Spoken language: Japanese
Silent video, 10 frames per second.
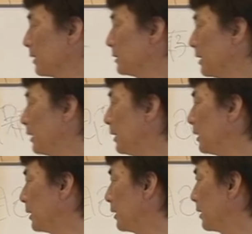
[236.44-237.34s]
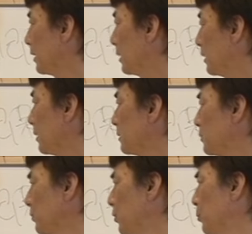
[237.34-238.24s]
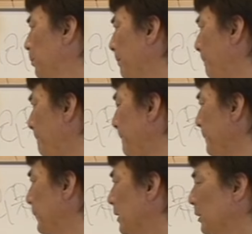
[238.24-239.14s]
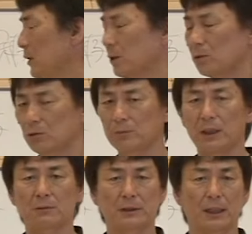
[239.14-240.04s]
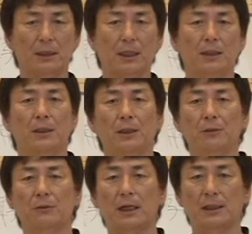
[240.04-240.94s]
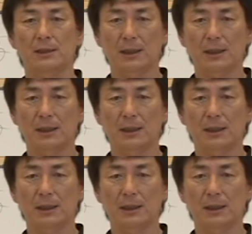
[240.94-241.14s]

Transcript: ぜひそのうまくなりたい理由勝ち